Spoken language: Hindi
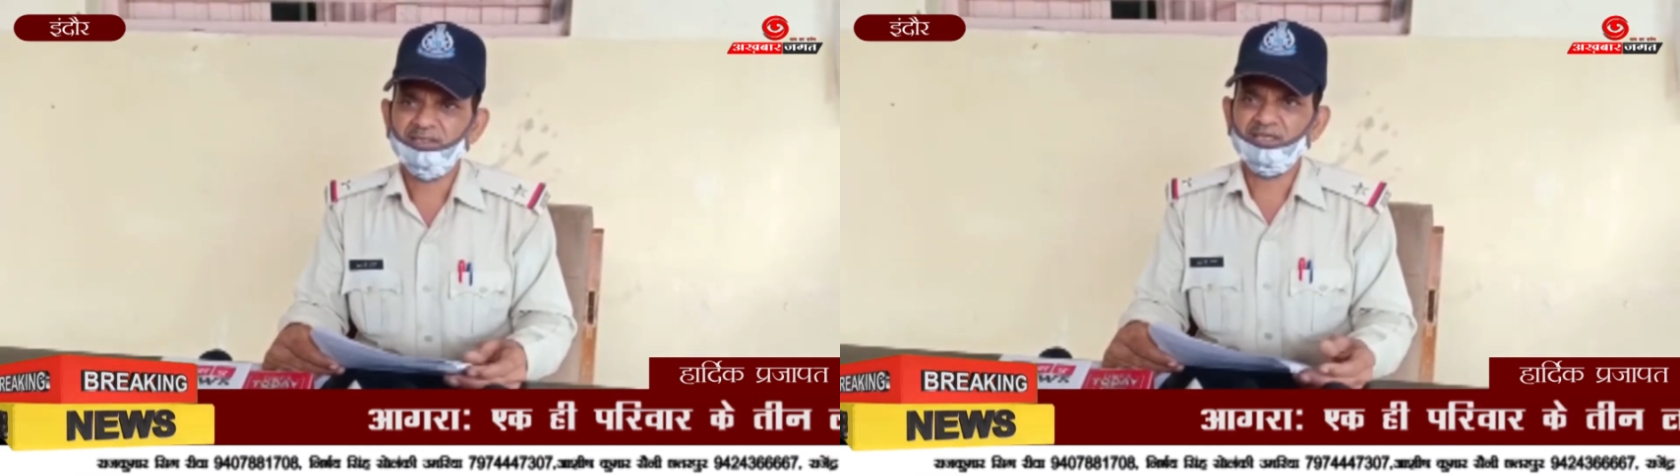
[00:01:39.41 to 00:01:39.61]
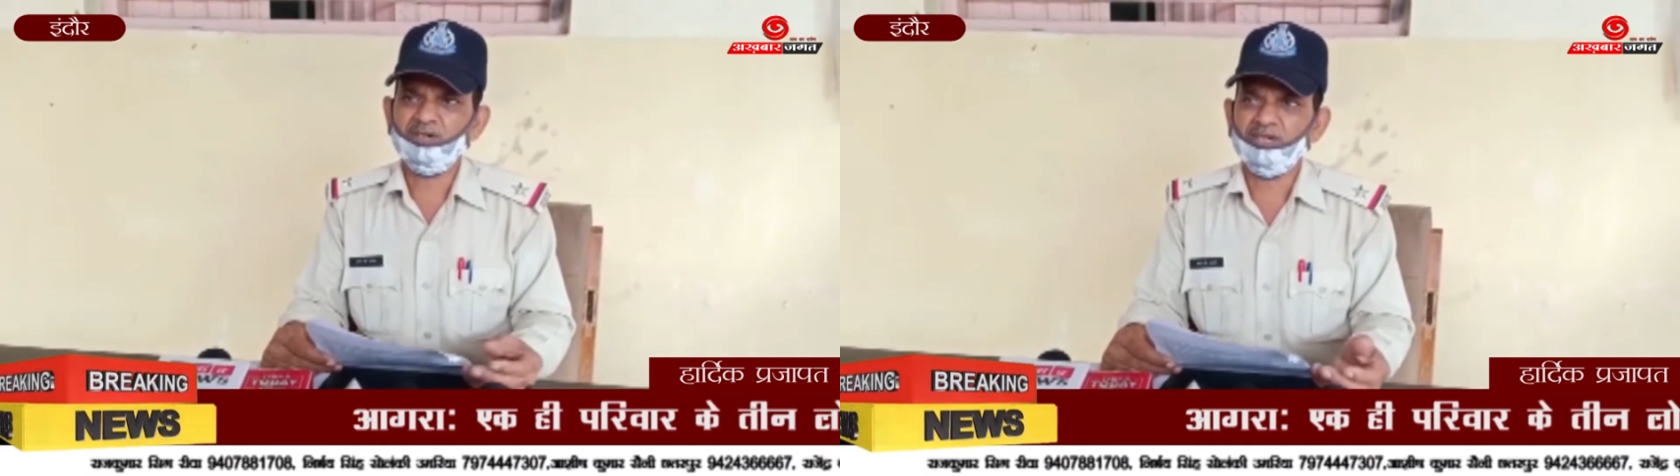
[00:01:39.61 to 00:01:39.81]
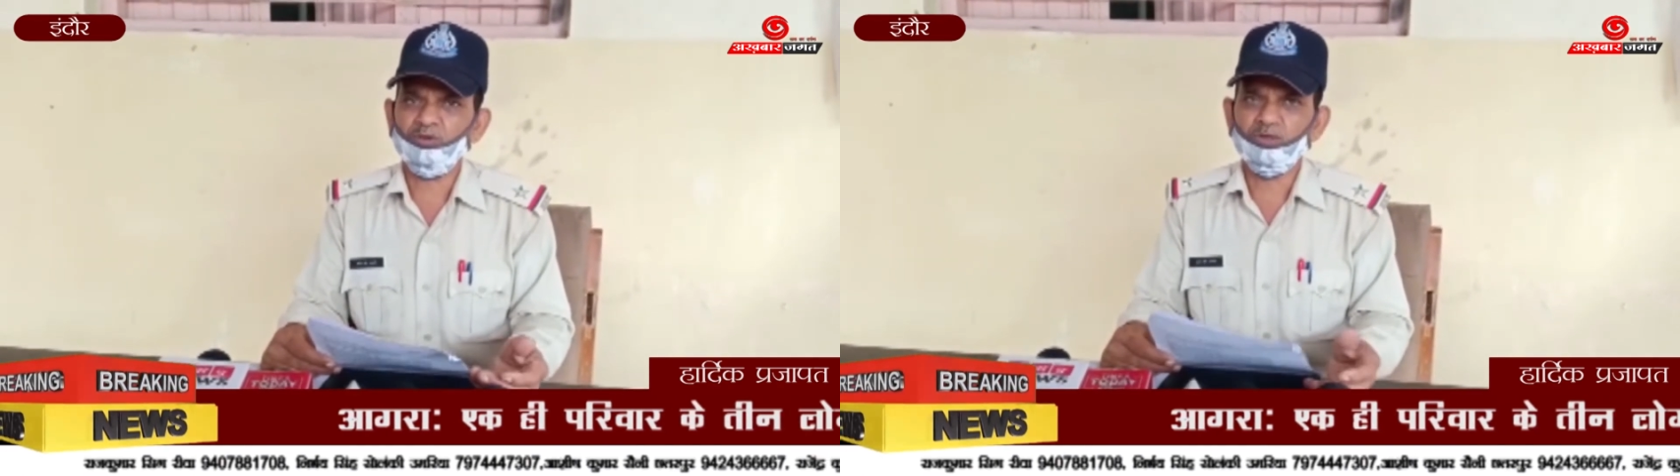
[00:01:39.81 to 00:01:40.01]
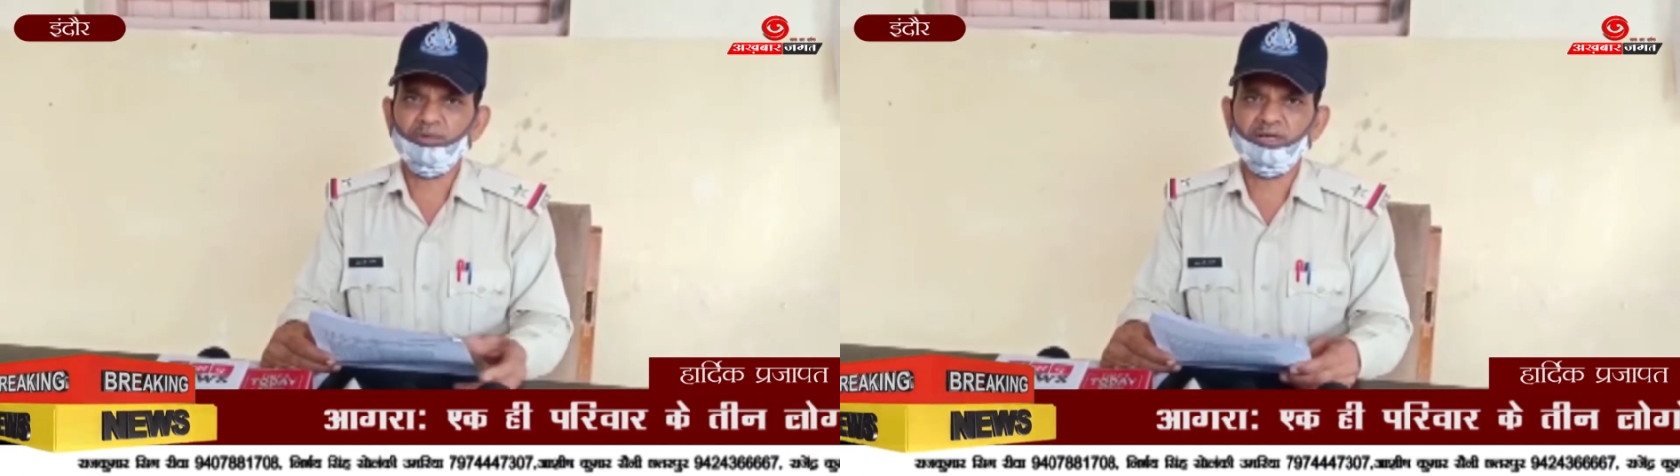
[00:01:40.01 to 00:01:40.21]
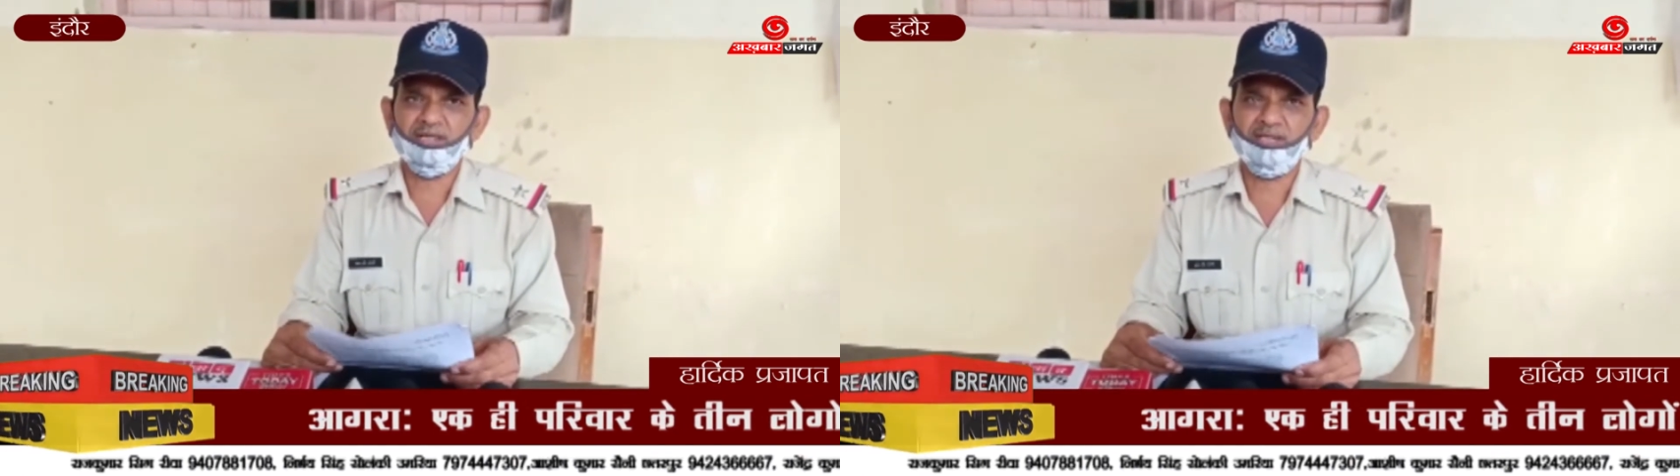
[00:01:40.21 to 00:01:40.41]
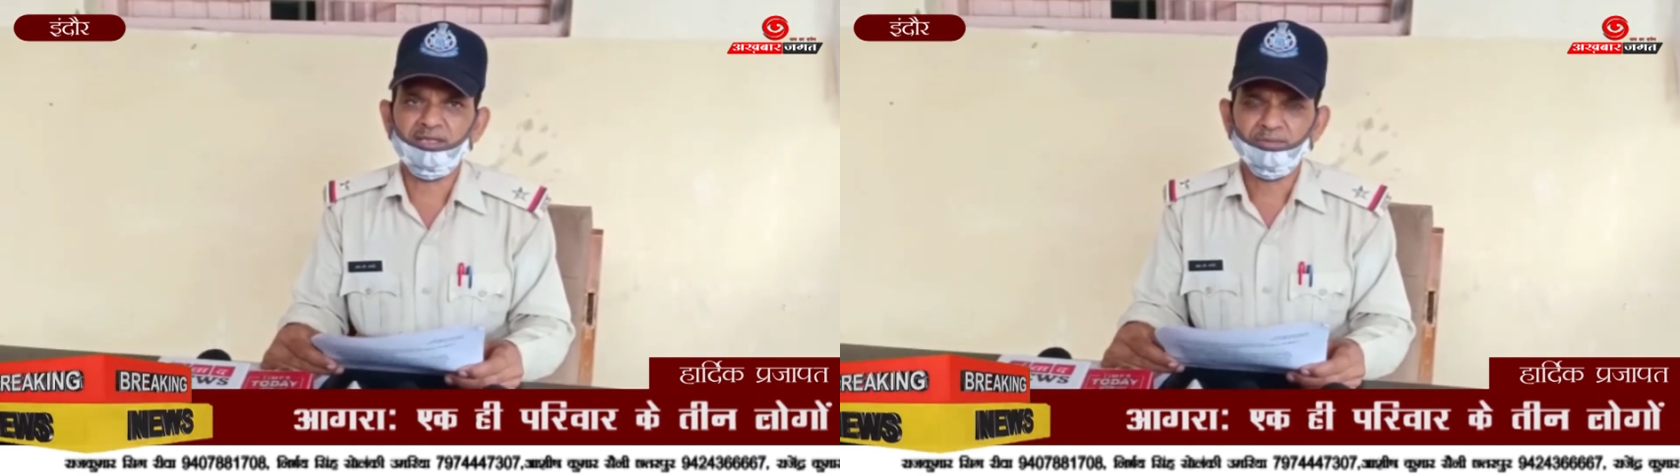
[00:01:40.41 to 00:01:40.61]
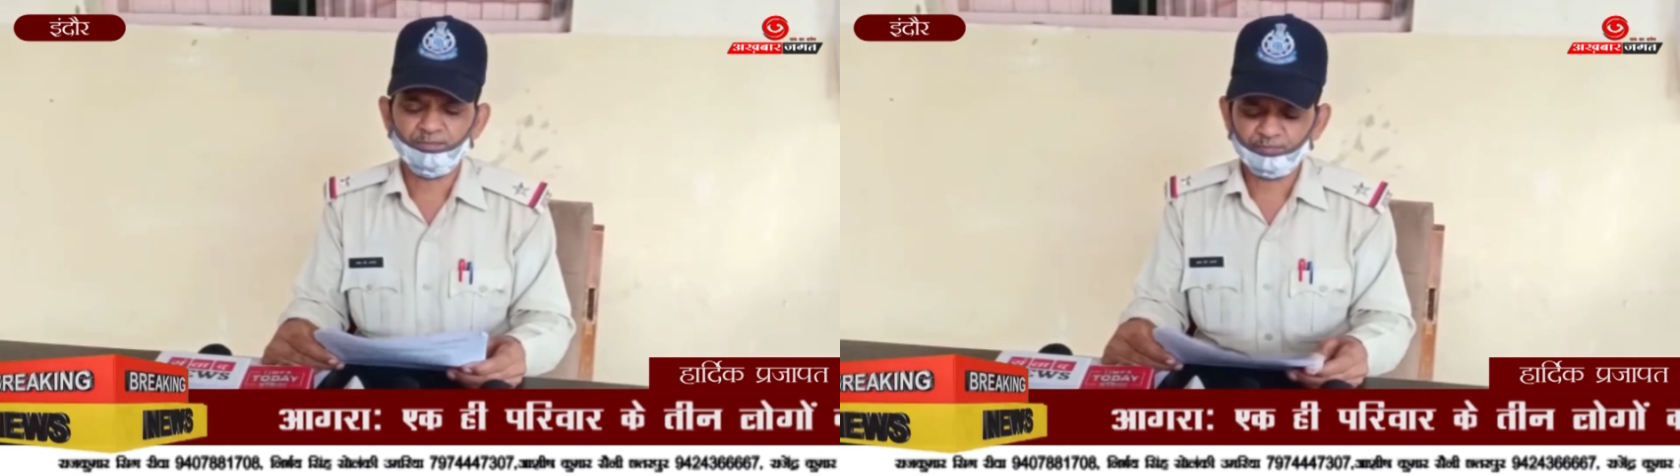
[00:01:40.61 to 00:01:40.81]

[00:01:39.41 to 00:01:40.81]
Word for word: कर कर धोना वगैरह हैं